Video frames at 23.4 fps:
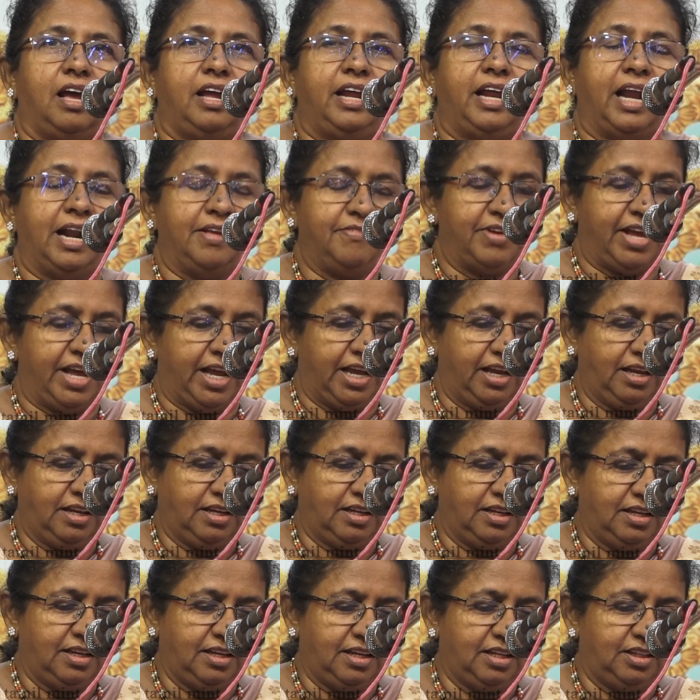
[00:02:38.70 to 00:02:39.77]
எனவே
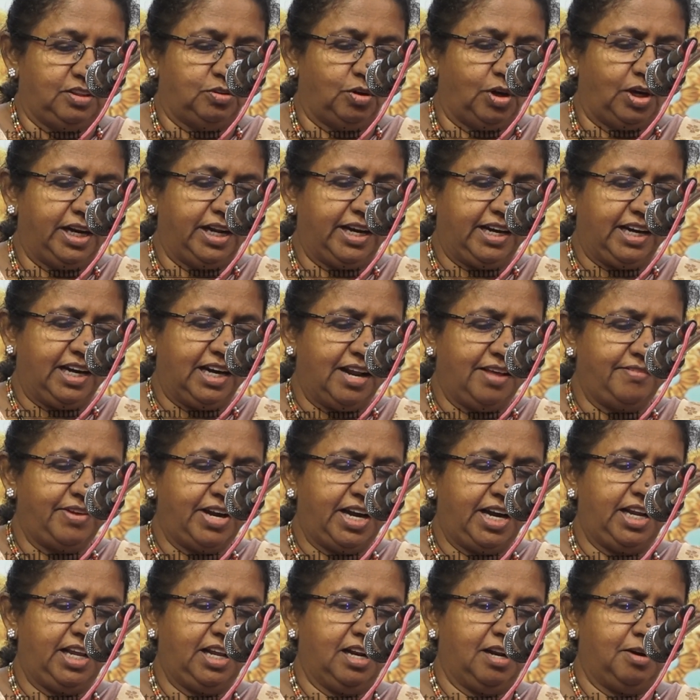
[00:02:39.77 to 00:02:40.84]
தோழர்
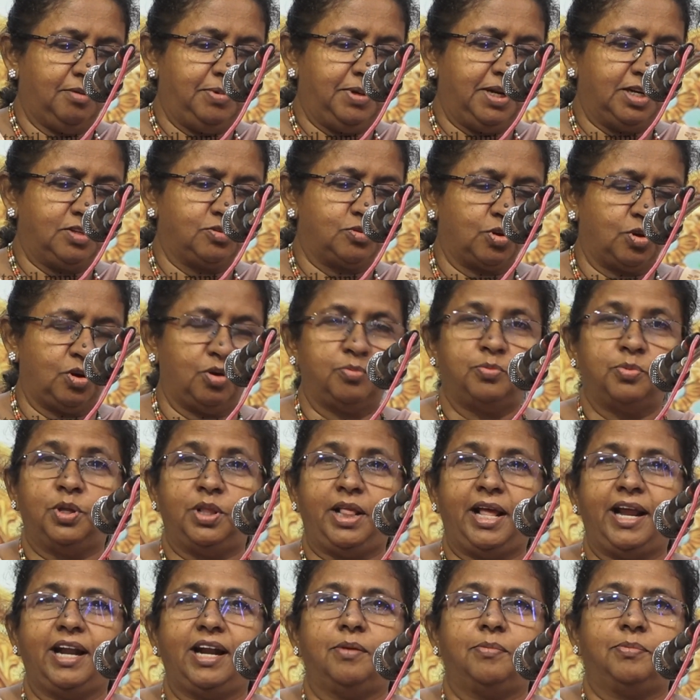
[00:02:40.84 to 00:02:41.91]
இளவேணில் அப்படின்னு
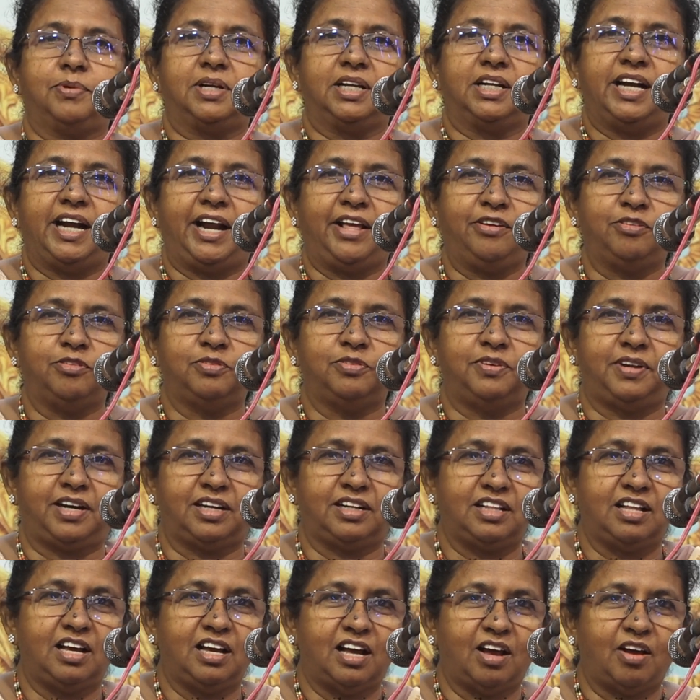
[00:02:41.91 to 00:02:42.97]
சொல்லும்போதே நமக்கு நினைவு
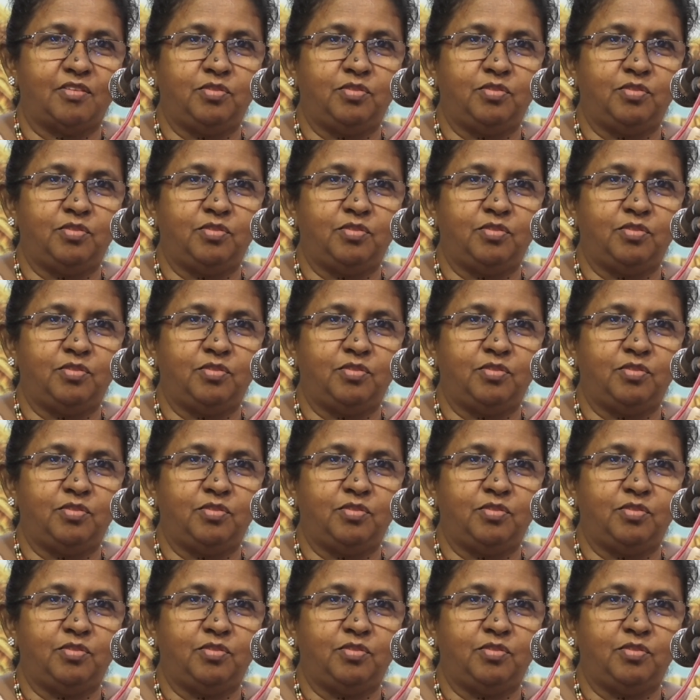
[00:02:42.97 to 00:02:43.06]
வர்றது